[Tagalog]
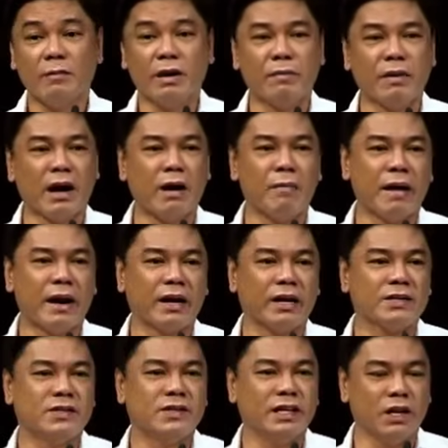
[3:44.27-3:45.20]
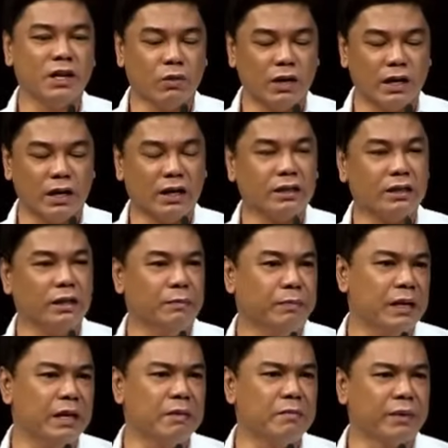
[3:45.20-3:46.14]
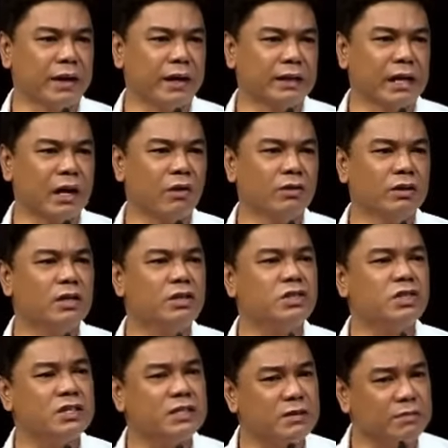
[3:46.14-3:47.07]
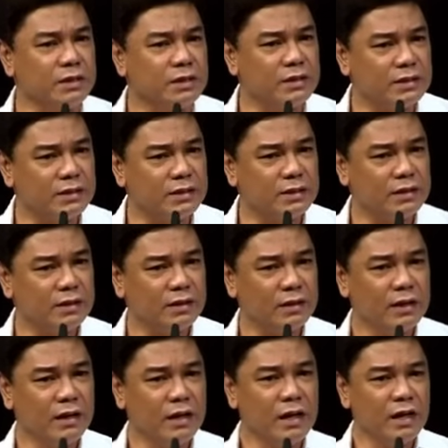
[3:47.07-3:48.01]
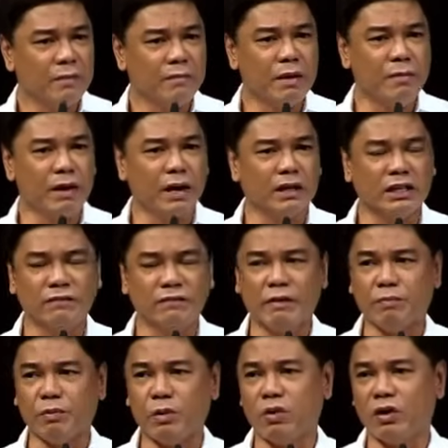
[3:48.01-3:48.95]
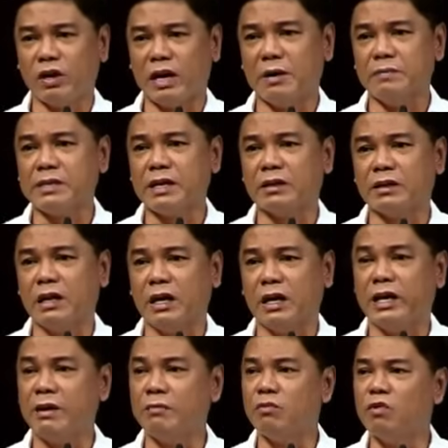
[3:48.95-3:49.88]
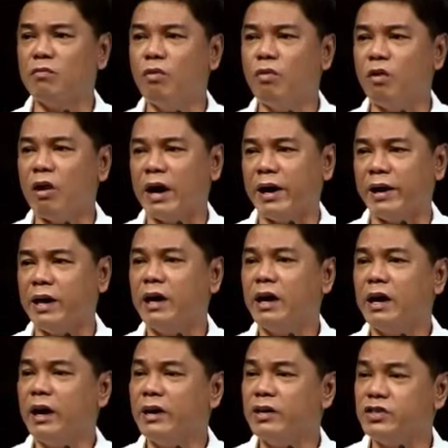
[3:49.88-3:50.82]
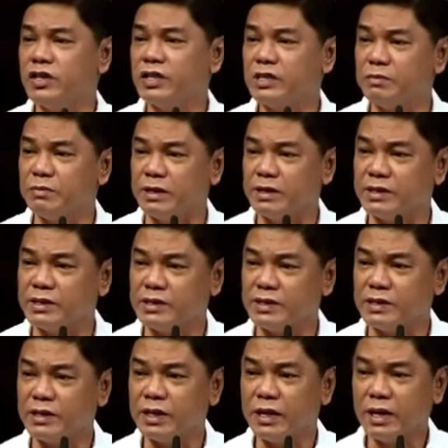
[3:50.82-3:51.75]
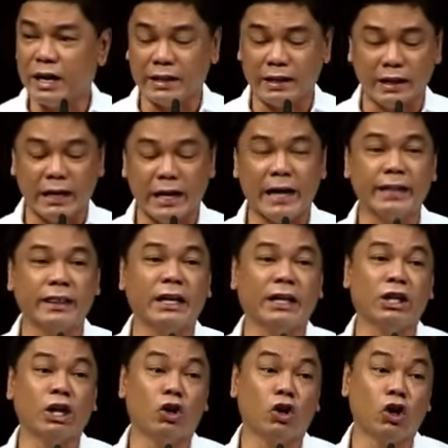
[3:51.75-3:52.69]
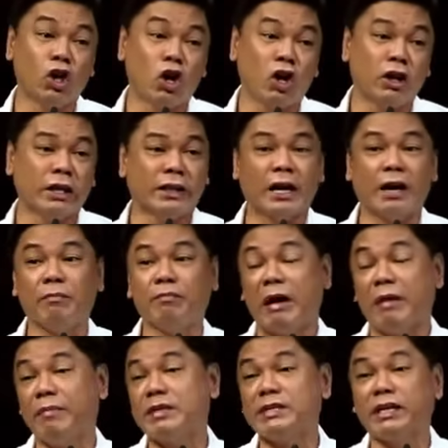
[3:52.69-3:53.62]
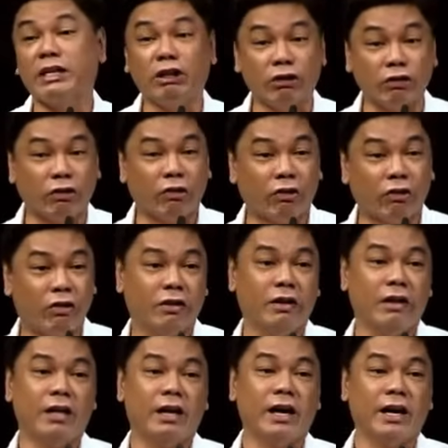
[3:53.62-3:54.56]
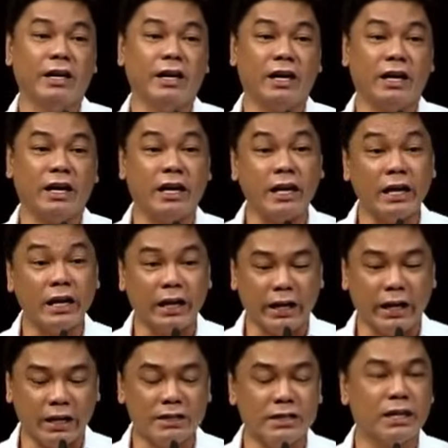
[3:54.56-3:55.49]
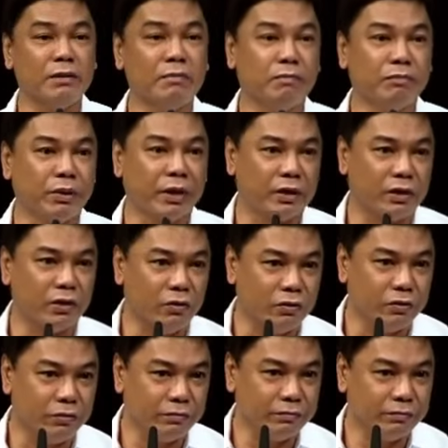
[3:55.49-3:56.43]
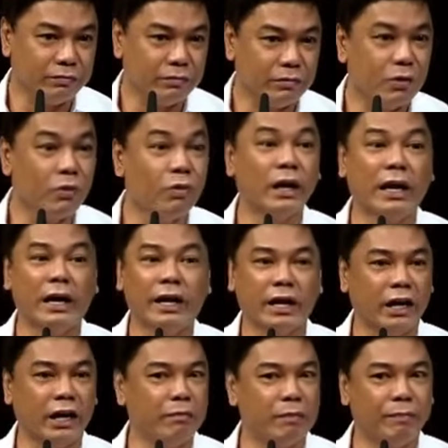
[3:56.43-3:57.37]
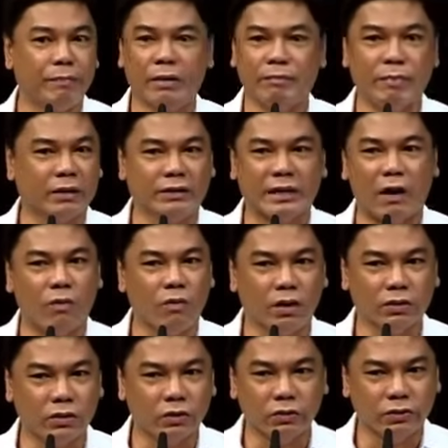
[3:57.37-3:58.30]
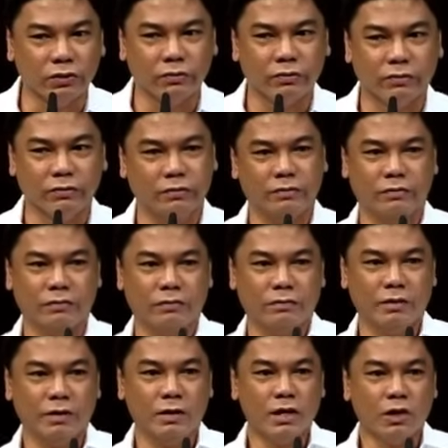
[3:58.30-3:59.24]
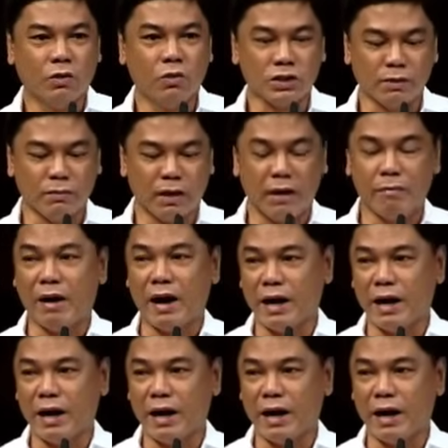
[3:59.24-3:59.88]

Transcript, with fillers: May mga magazine na walang ipini kundi chismis. May mga TV programs ang talagang ikinabubuhay ay chismis. At ang lahat ng nanonood at nagbabasa nito ay nakahilig sa impyerno. Wala nang iba pang pagtawag doon. Kung sa mga